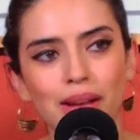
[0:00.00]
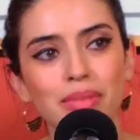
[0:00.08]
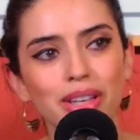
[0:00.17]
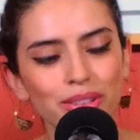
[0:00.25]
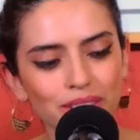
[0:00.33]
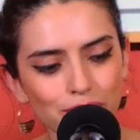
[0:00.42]
la
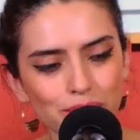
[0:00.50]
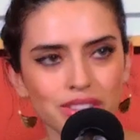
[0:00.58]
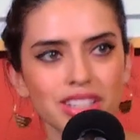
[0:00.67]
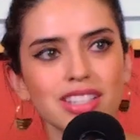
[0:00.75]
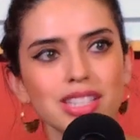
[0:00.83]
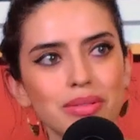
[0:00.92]
mayoría de
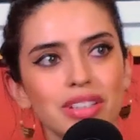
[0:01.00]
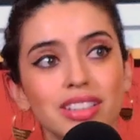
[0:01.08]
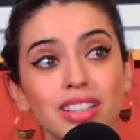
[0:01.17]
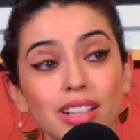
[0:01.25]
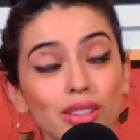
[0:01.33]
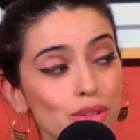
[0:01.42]
ustedes se van a
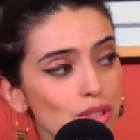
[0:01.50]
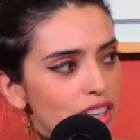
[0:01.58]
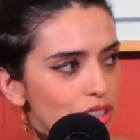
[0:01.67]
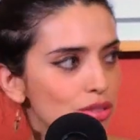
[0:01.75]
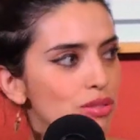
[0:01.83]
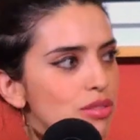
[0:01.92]
tardar dos
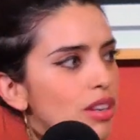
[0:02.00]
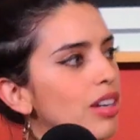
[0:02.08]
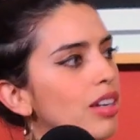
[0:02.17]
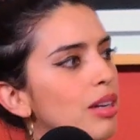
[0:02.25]
años